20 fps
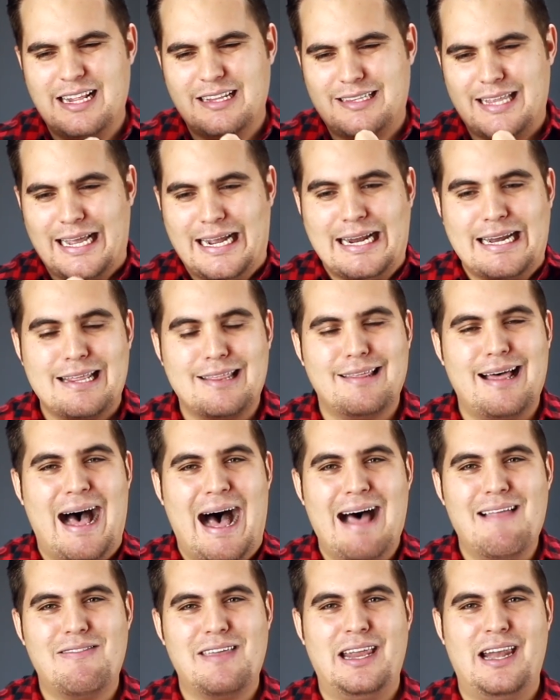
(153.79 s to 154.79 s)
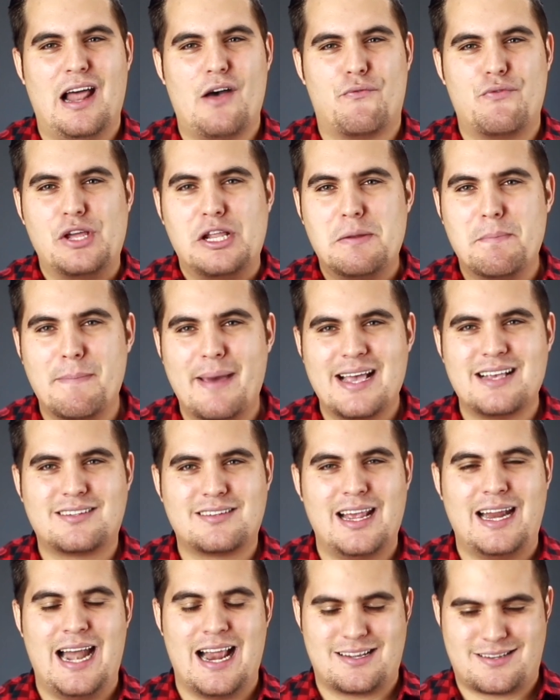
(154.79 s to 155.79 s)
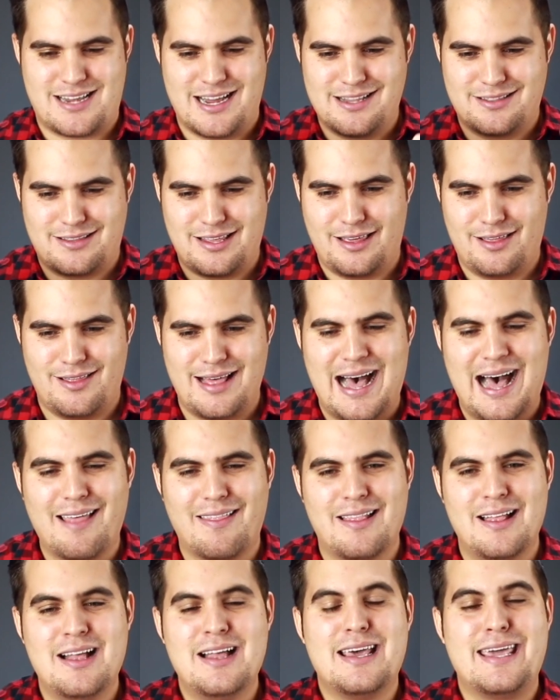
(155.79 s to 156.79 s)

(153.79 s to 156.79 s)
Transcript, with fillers: integridad y la firmeza y la santidad